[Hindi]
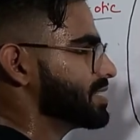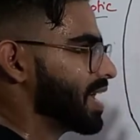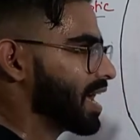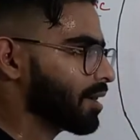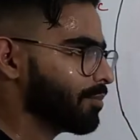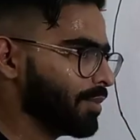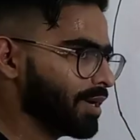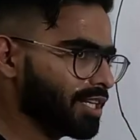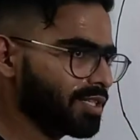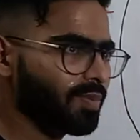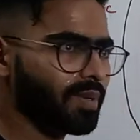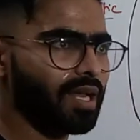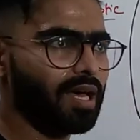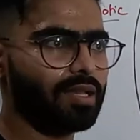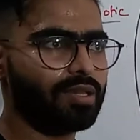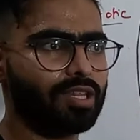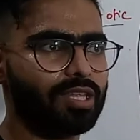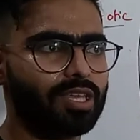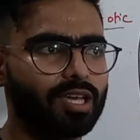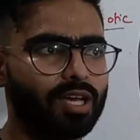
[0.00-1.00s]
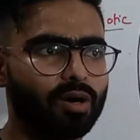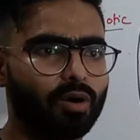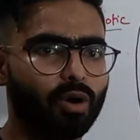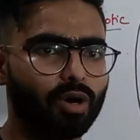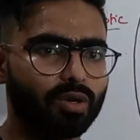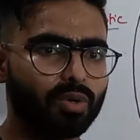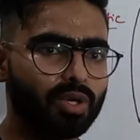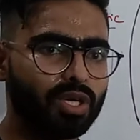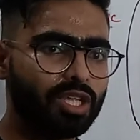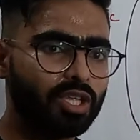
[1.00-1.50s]
सेगमेंट्स बनाती है
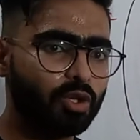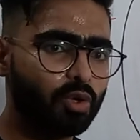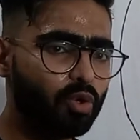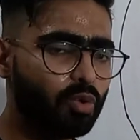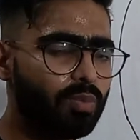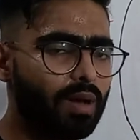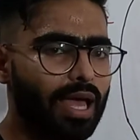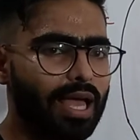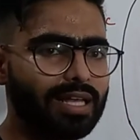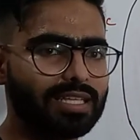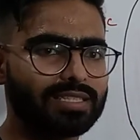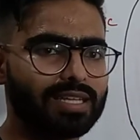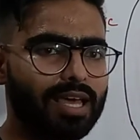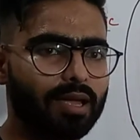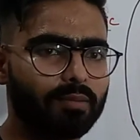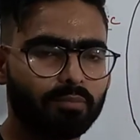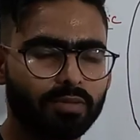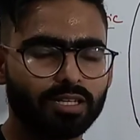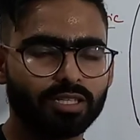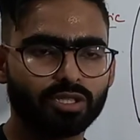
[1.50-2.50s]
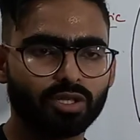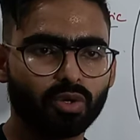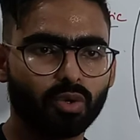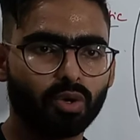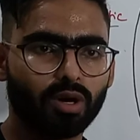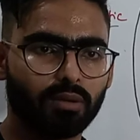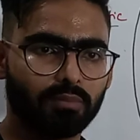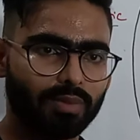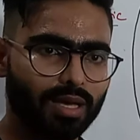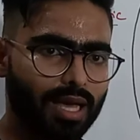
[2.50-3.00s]
और उन क्यूब लाइक सेगमेंट्स
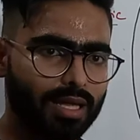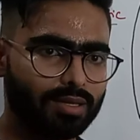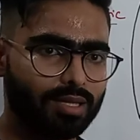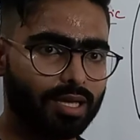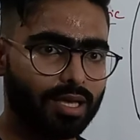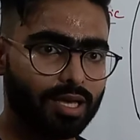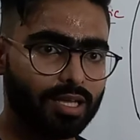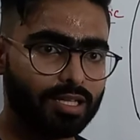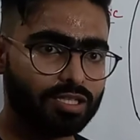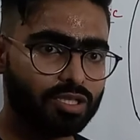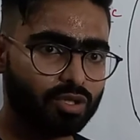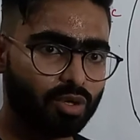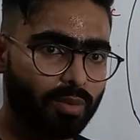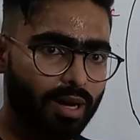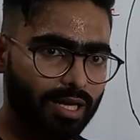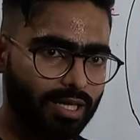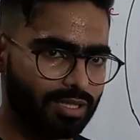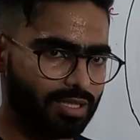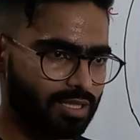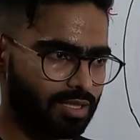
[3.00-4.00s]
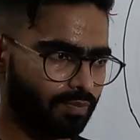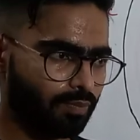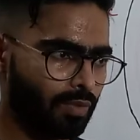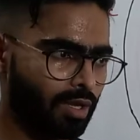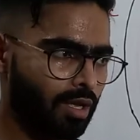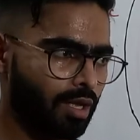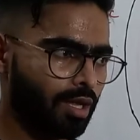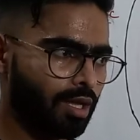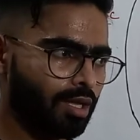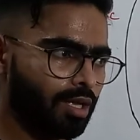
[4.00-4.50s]
को हम कहते हैं सोमाइट्स
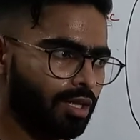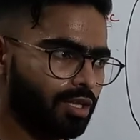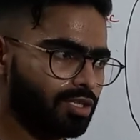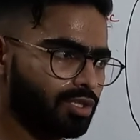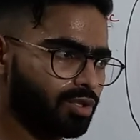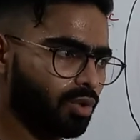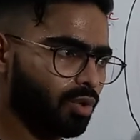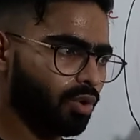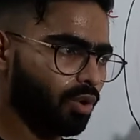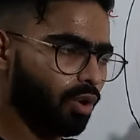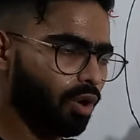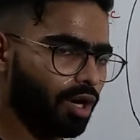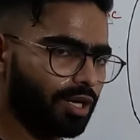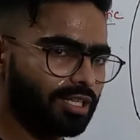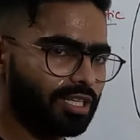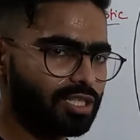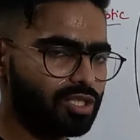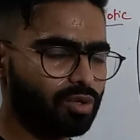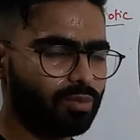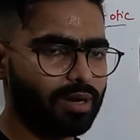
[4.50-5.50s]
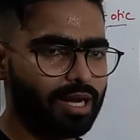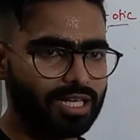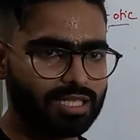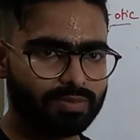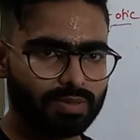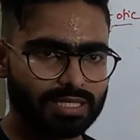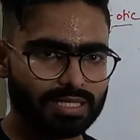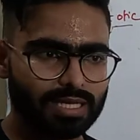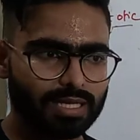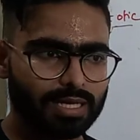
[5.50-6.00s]
सो so, और ये
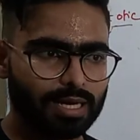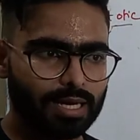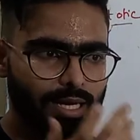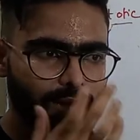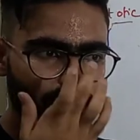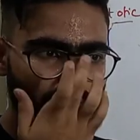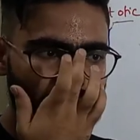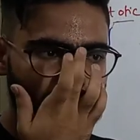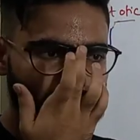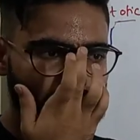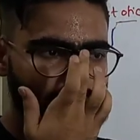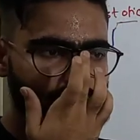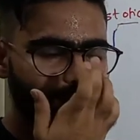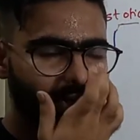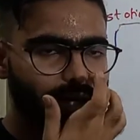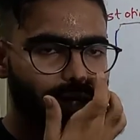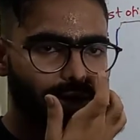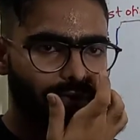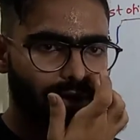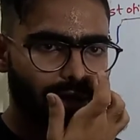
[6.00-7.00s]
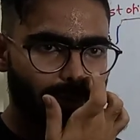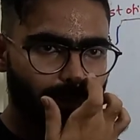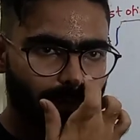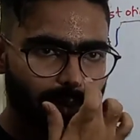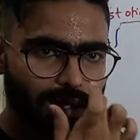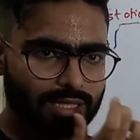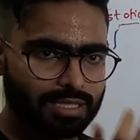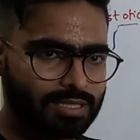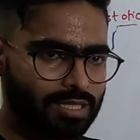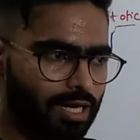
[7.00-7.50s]
सोमाइट्स बेसिकली इनकी
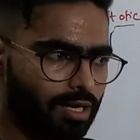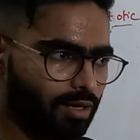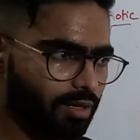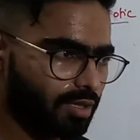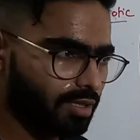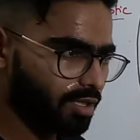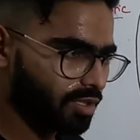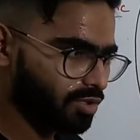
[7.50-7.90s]
डेवलपमेंट स्टार्ट